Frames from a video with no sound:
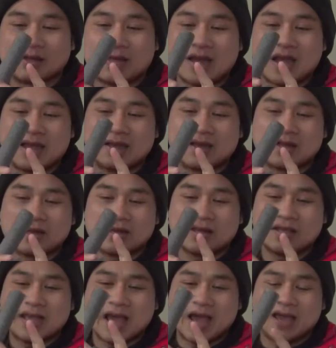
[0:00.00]
cái này nó nó
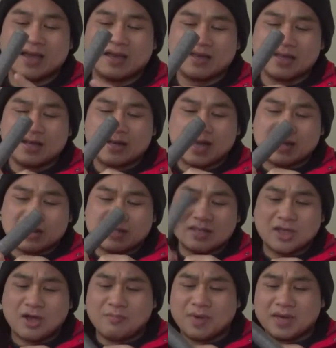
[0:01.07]
dài hình như là nó
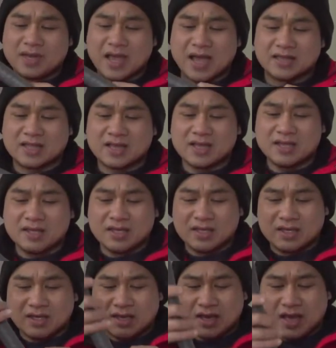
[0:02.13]
cho mình dài tới
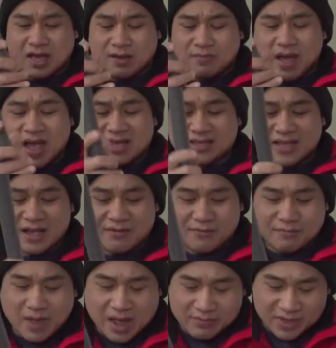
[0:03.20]
à, 36
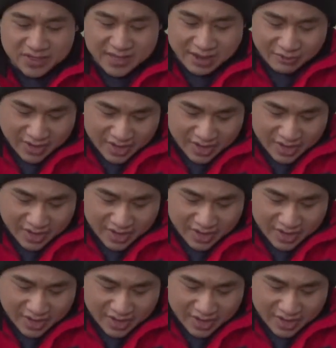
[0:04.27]
36